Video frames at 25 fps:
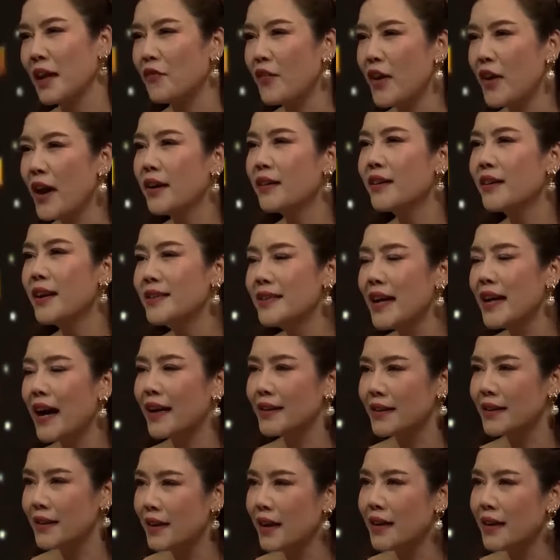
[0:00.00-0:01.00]
Để về đến
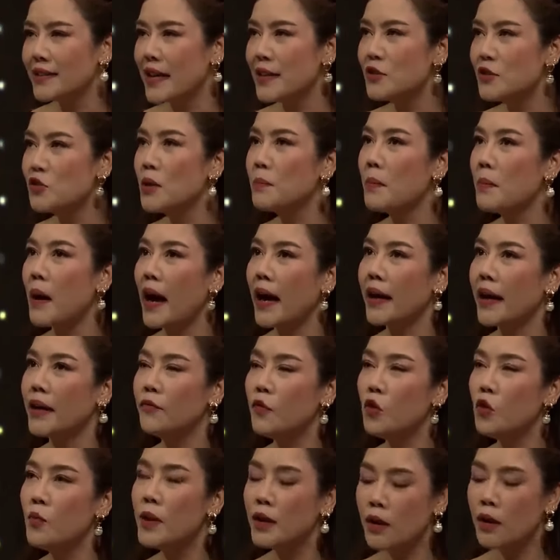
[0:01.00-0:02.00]
nhà thì là gian truân, mà
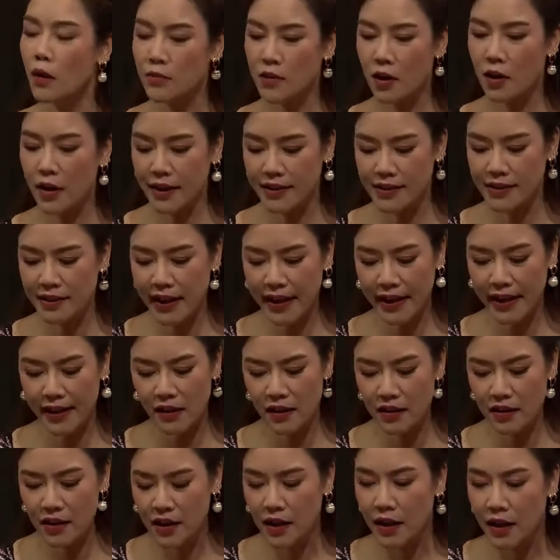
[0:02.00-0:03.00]
anh Vũ biết không, nó lại như thế
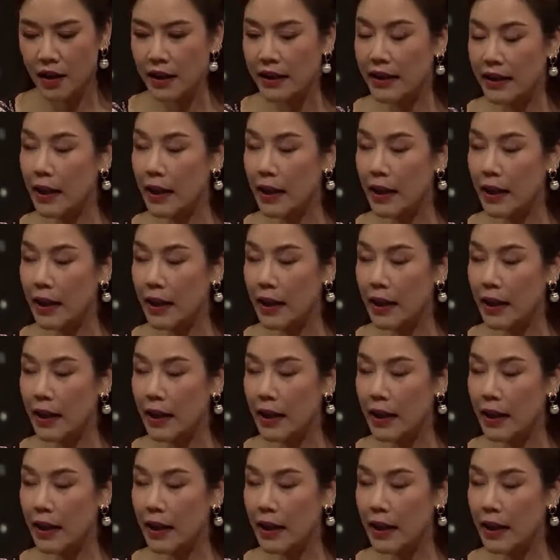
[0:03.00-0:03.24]
này cơ.